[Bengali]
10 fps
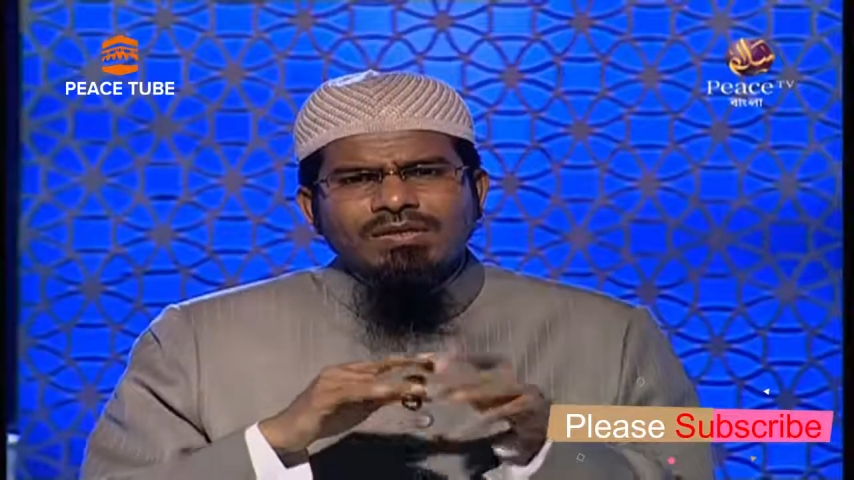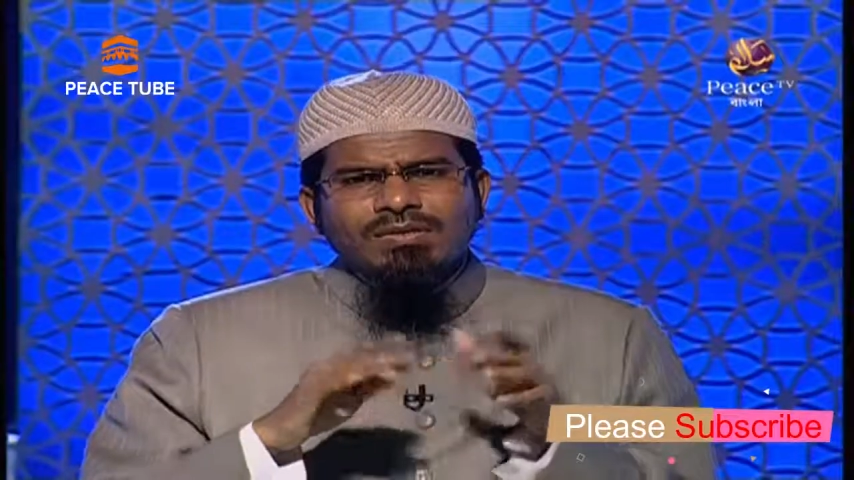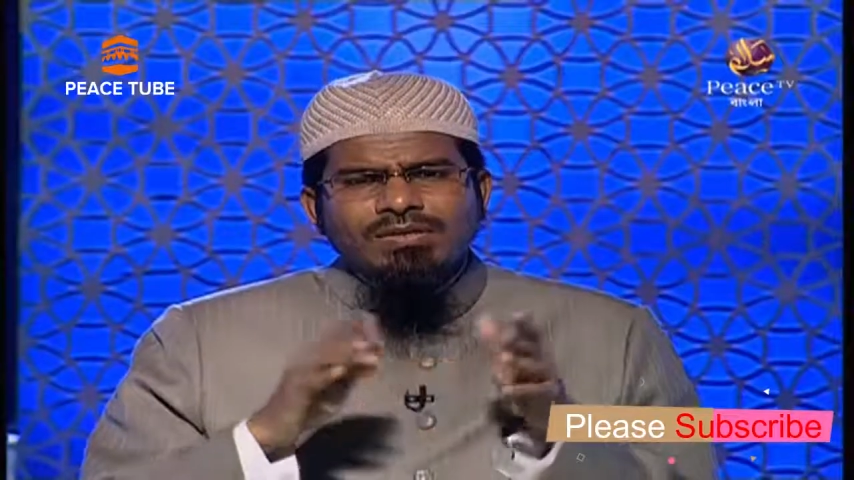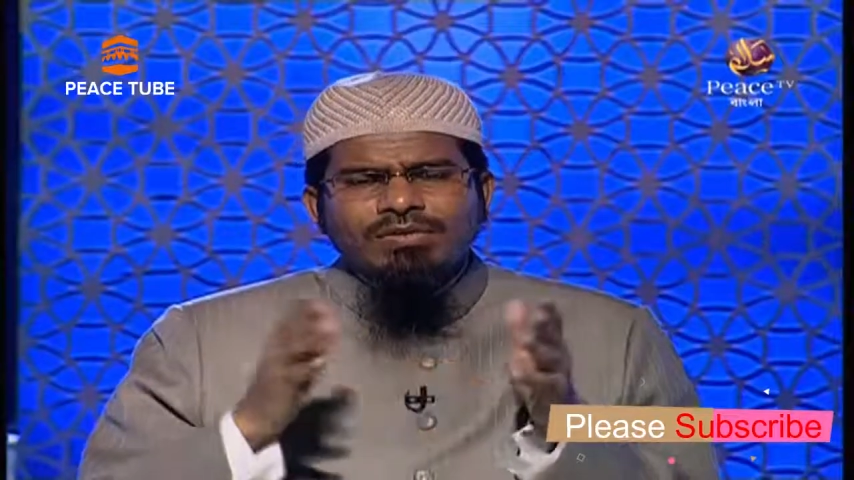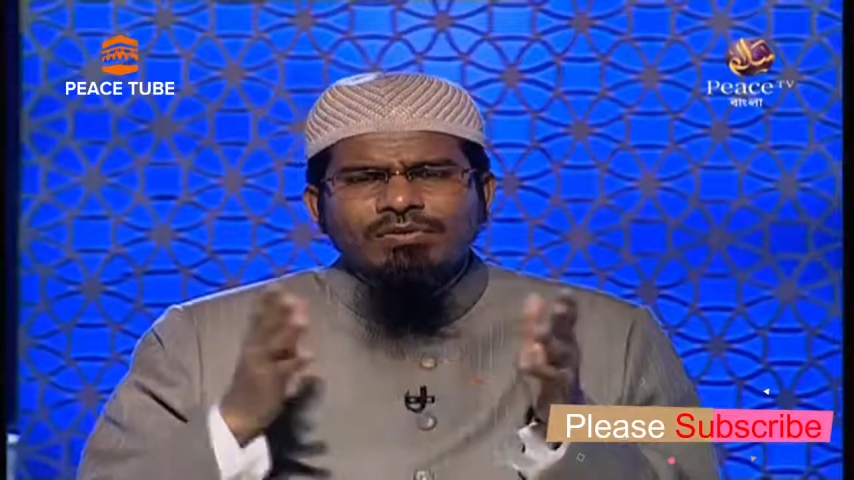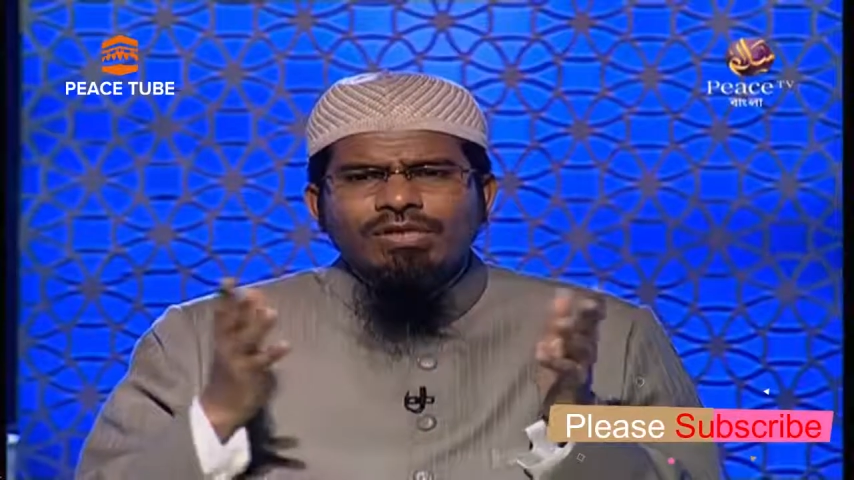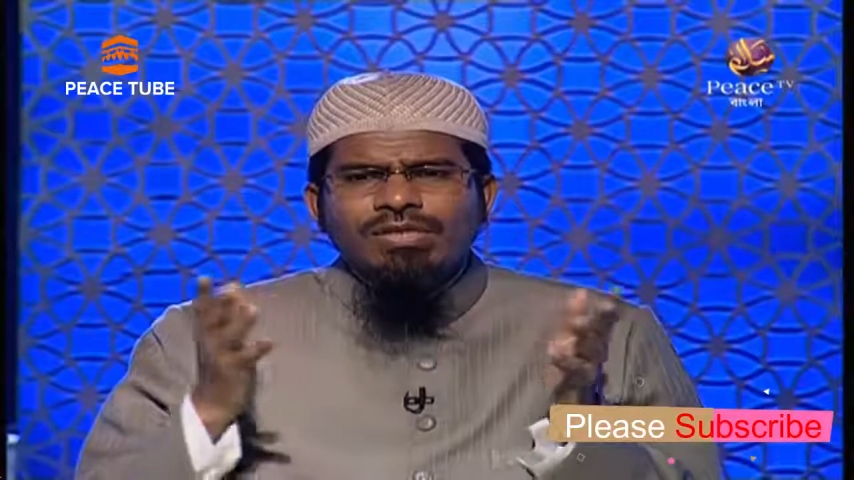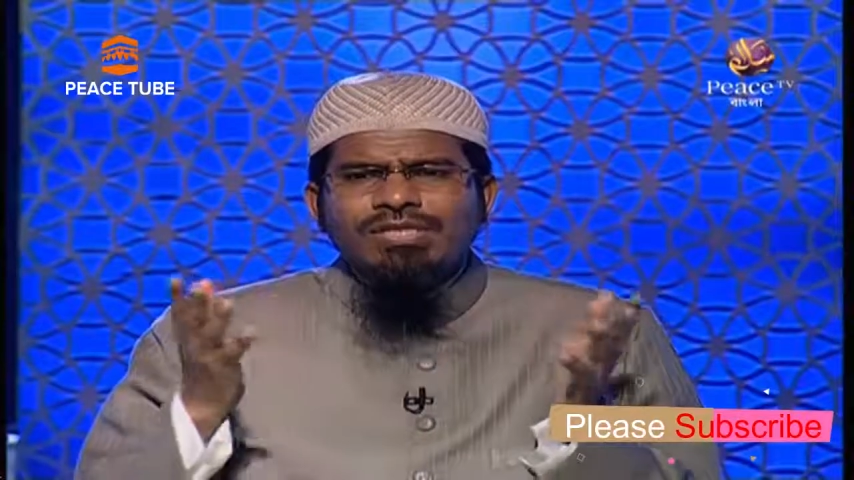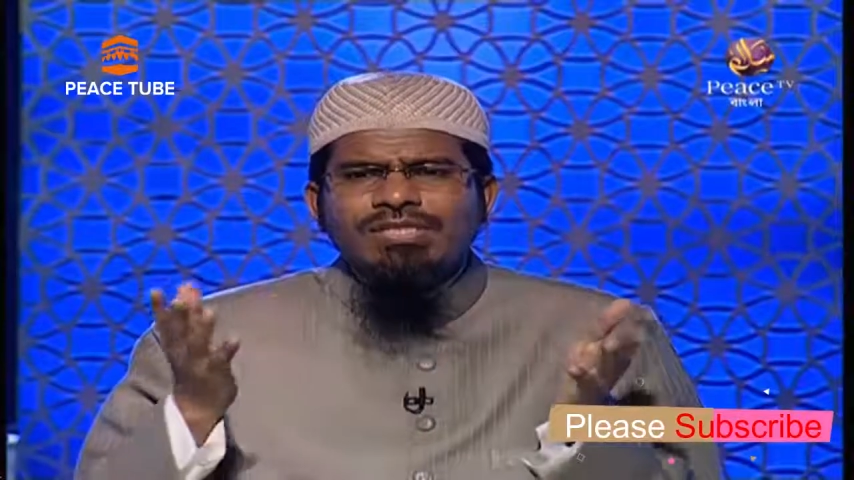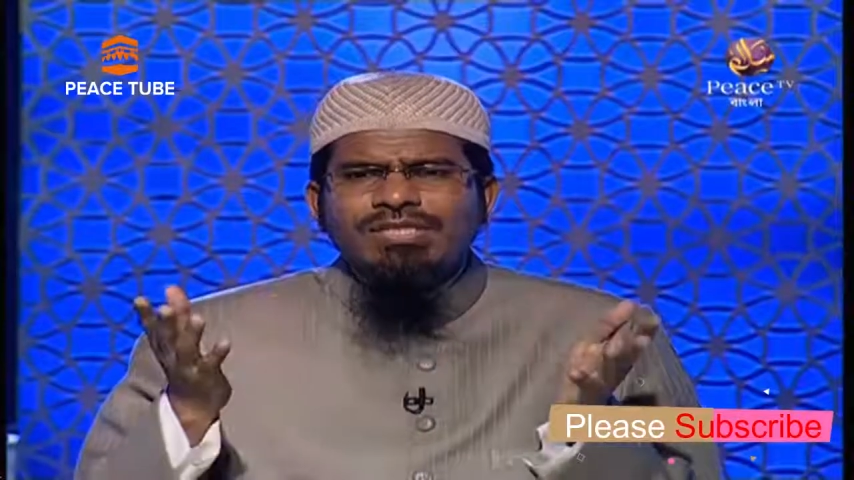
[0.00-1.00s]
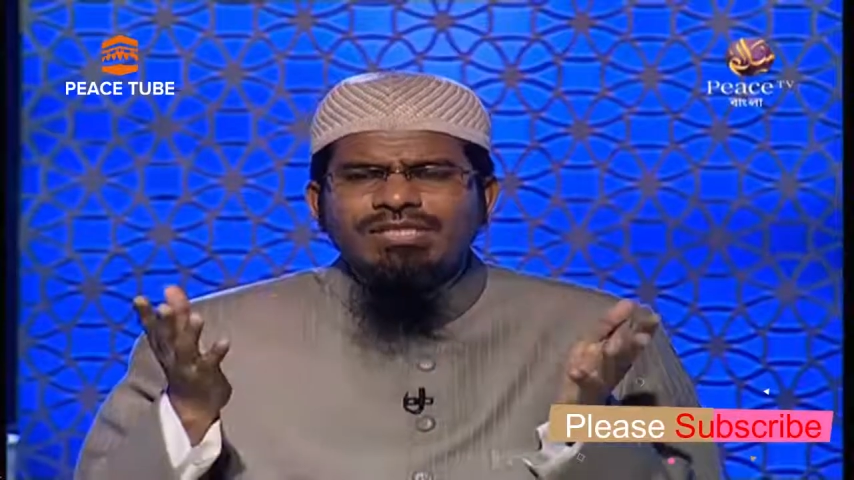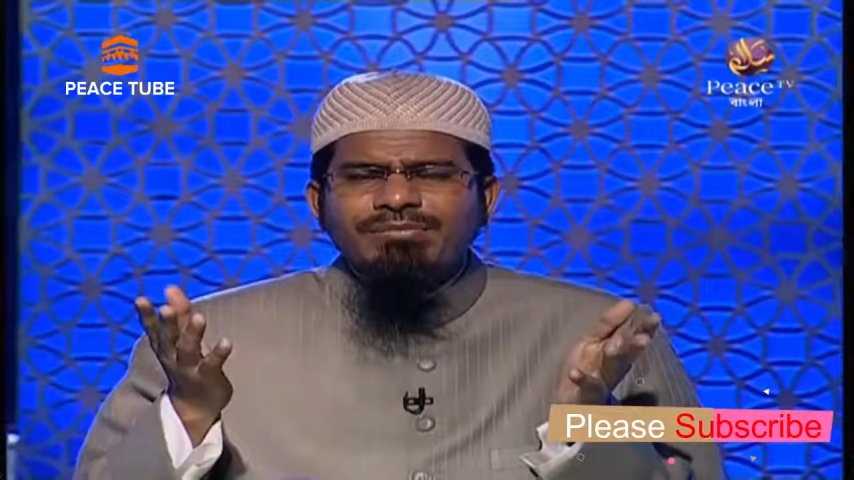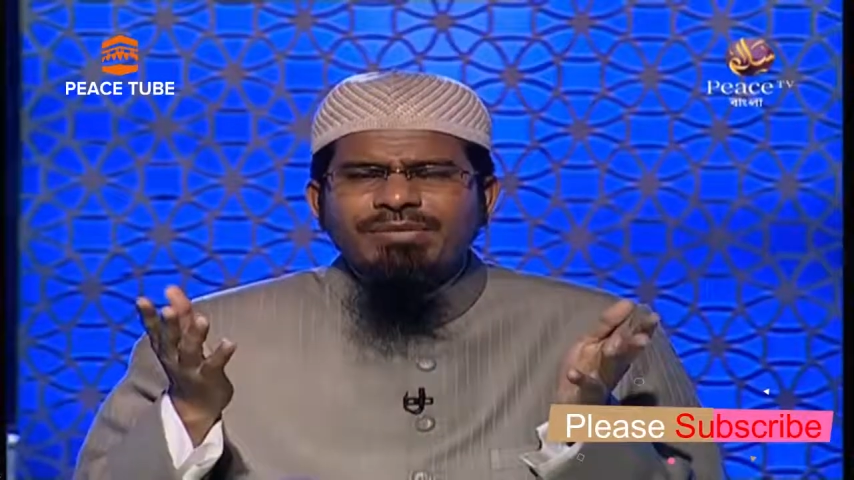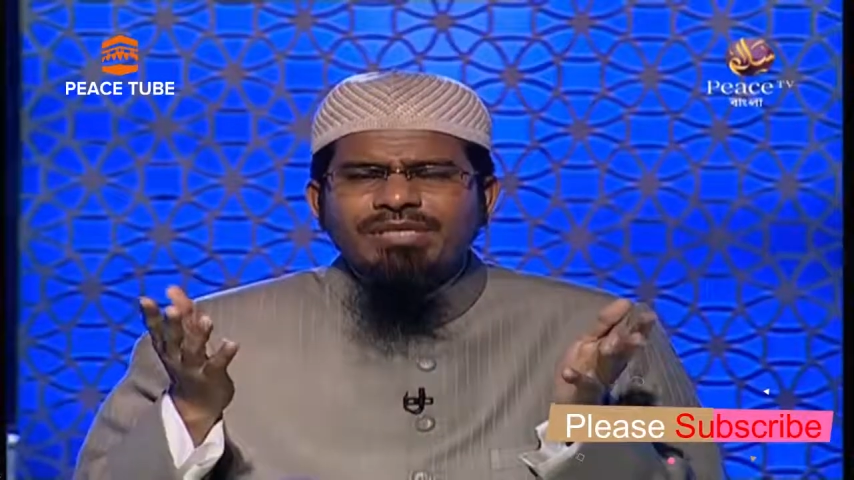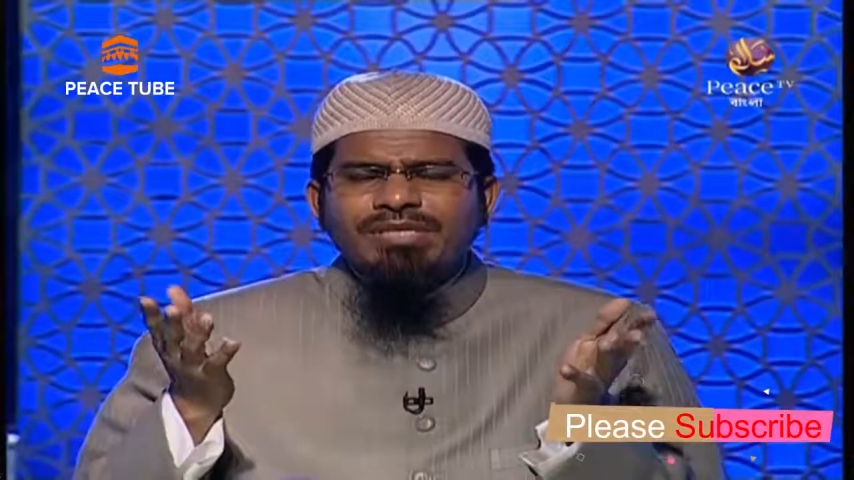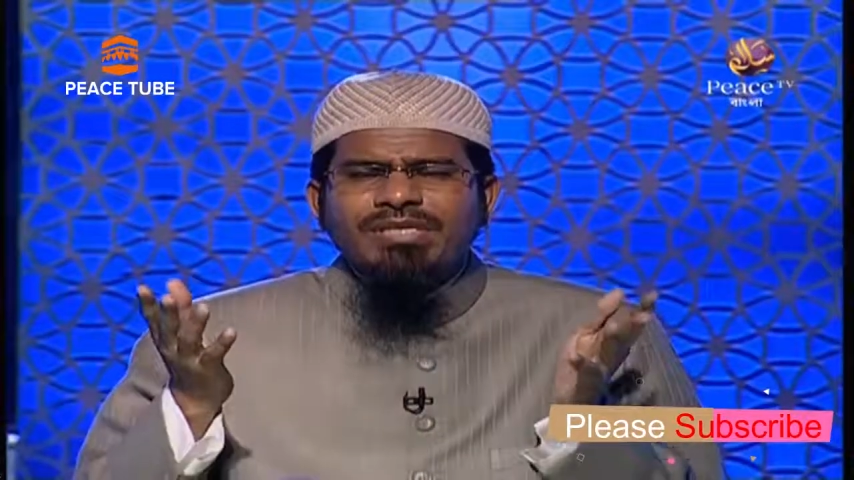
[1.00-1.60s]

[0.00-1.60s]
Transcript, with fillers: সেগুলি কি সিস্টেমের